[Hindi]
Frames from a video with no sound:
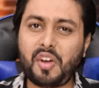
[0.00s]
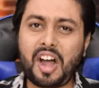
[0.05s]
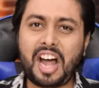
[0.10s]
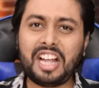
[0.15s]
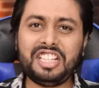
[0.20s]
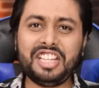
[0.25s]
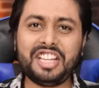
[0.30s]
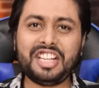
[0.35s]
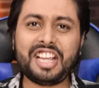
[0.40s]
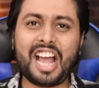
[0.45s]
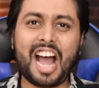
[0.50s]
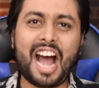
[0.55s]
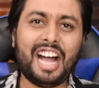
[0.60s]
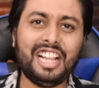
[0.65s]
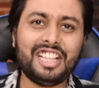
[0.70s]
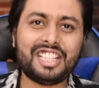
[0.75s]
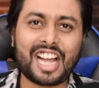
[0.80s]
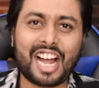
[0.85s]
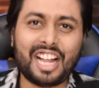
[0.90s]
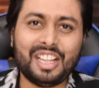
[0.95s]
तो हाँ जी क्या
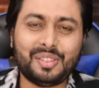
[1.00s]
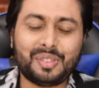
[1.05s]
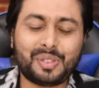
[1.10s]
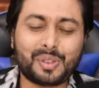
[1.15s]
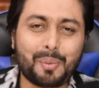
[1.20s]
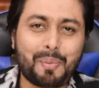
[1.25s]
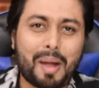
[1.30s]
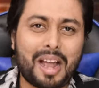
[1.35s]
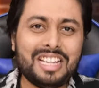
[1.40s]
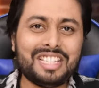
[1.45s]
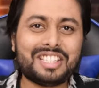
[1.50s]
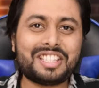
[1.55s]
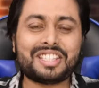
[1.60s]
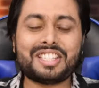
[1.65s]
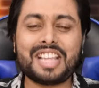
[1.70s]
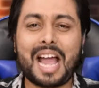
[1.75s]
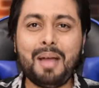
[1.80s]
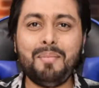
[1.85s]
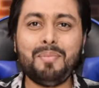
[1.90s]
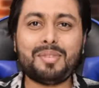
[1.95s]
हालचाल तो भाई
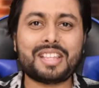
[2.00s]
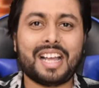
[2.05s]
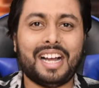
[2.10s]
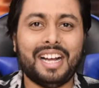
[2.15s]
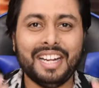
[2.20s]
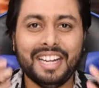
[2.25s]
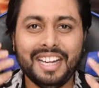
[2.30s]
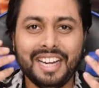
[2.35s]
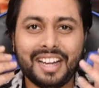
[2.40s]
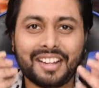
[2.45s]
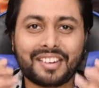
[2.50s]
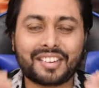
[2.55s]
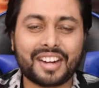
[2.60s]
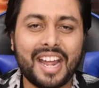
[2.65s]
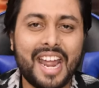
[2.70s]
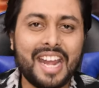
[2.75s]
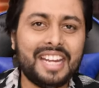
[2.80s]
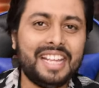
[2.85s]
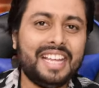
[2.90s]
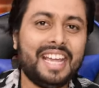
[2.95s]
सैमसंग
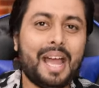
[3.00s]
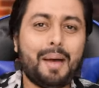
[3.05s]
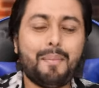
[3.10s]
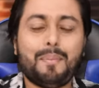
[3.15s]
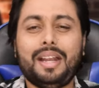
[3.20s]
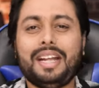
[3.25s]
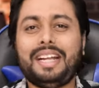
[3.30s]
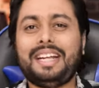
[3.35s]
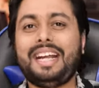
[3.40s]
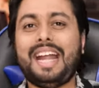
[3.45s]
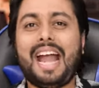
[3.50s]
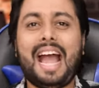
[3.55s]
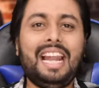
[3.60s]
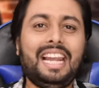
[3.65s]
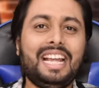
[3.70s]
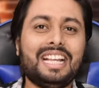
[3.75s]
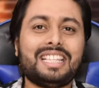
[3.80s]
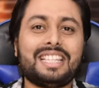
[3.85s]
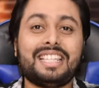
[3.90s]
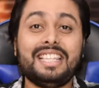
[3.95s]
रेडी है अपने
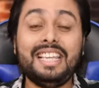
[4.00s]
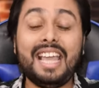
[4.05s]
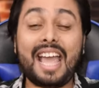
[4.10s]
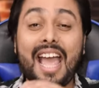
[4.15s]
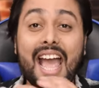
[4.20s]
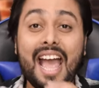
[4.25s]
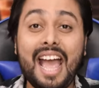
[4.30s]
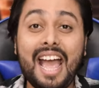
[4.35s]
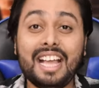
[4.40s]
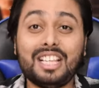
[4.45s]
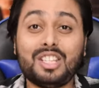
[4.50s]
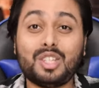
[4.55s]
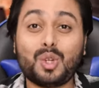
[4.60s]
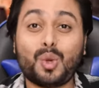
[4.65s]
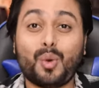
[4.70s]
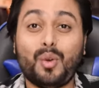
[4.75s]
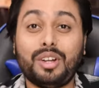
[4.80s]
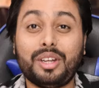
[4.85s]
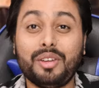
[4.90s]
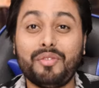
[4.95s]
गैलेक्सी
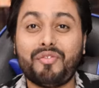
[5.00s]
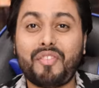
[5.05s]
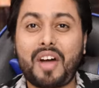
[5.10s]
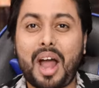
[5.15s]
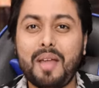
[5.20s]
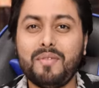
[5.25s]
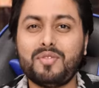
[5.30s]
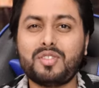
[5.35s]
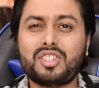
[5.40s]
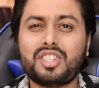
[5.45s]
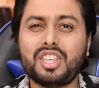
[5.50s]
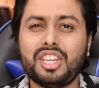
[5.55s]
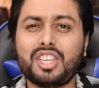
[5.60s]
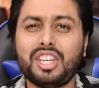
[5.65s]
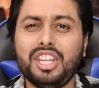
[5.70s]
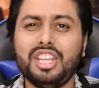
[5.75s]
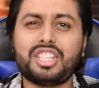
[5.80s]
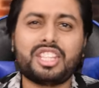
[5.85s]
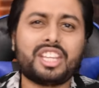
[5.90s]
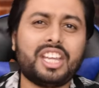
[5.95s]
S24
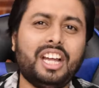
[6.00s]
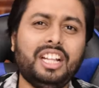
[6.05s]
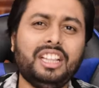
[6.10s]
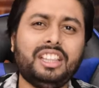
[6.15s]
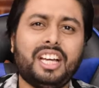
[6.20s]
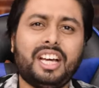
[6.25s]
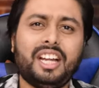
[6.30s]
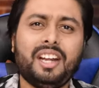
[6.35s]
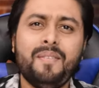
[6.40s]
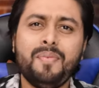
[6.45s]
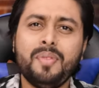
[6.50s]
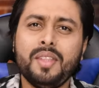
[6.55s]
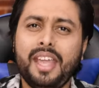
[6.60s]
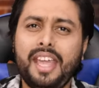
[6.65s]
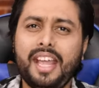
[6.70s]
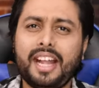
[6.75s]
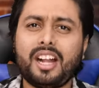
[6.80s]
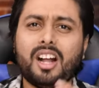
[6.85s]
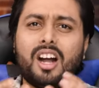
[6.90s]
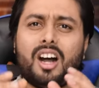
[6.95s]
सीरीज के अंदर
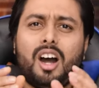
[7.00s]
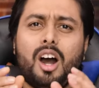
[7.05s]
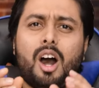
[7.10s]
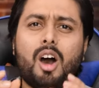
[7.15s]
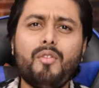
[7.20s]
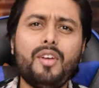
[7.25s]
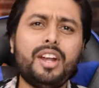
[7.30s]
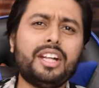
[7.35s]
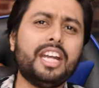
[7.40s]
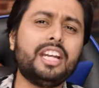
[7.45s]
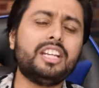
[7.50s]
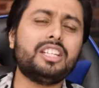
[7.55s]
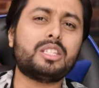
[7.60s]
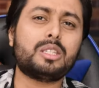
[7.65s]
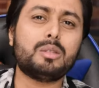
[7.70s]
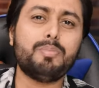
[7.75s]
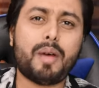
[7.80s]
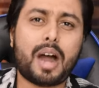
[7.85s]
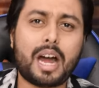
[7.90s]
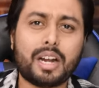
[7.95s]
एक अवेटेड
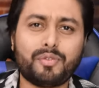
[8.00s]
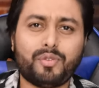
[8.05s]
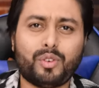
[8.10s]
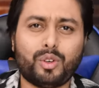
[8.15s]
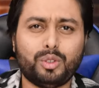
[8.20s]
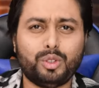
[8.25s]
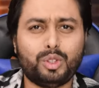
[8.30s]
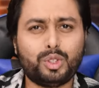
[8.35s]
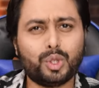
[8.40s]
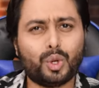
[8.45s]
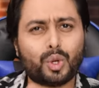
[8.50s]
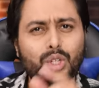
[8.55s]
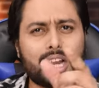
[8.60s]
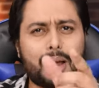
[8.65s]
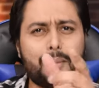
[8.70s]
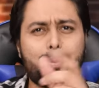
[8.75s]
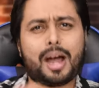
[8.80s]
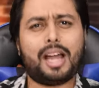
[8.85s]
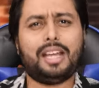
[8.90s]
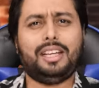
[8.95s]
स्मार्टफोन
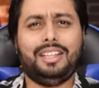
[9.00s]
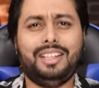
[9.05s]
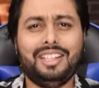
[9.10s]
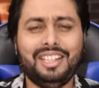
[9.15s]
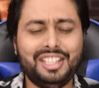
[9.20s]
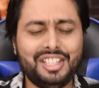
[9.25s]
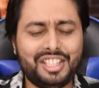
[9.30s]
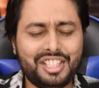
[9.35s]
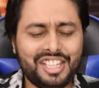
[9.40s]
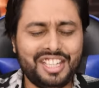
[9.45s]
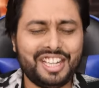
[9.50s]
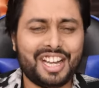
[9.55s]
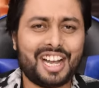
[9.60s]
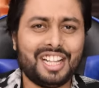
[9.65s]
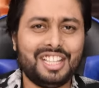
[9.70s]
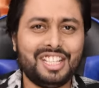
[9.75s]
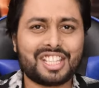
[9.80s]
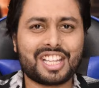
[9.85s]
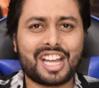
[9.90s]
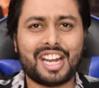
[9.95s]
छोटा भाई जी
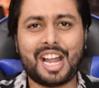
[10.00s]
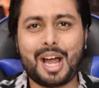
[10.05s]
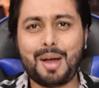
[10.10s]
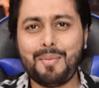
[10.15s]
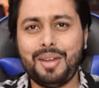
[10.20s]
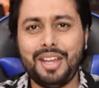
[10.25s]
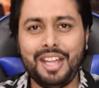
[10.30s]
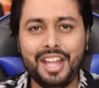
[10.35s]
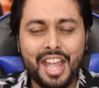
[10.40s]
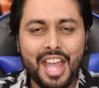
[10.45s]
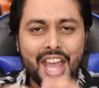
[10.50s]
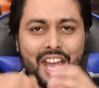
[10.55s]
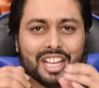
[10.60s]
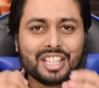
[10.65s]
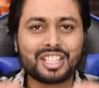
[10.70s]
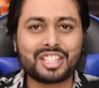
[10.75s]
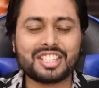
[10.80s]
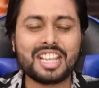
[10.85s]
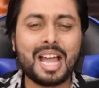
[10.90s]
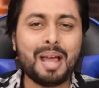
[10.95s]
हाँ जिसका नाम है
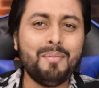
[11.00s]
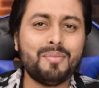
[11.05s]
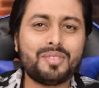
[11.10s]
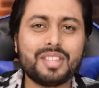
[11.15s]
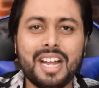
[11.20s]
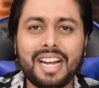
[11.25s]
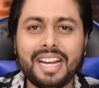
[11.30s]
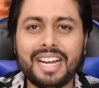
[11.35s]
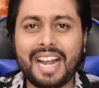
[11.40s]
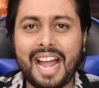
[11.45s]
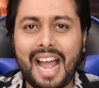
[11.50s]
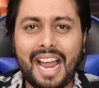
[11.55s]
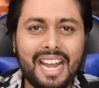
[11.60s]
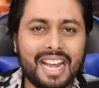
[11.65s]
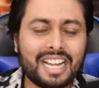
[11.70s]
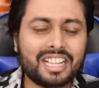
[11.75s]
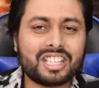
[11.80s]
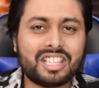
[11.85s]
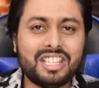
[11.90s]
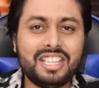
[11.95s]
सैमसंग
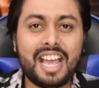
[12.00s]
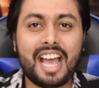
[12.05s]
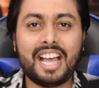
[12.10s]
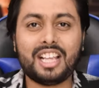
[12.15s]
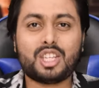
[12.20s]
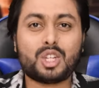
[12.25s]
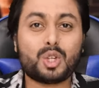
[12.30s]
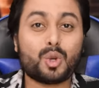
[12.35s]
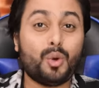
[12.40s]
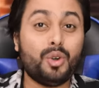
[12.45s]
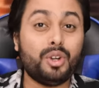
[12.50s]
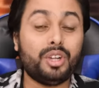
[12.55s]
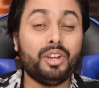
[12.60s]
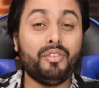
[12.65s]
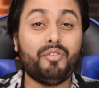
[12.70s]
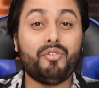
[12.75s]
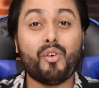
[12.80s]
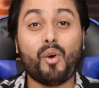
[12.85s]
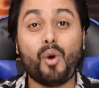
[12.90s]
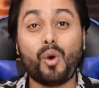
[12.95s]
गैलेक्सी
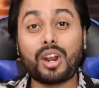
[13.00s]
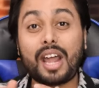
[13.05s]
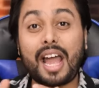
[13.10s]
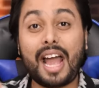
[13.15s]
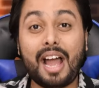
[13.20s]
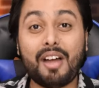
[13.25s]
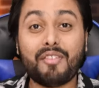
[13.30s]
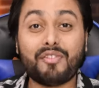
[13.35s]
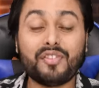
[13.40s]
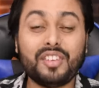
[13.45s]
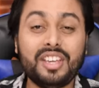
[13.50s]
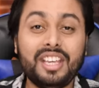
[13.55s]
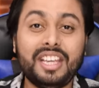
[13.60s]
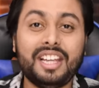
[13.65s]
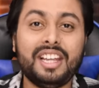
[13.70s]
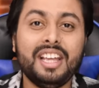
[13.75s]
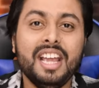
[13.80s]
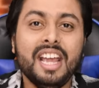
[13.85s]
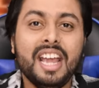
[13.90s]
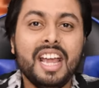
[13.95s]
S24
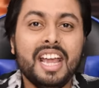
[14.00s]
FE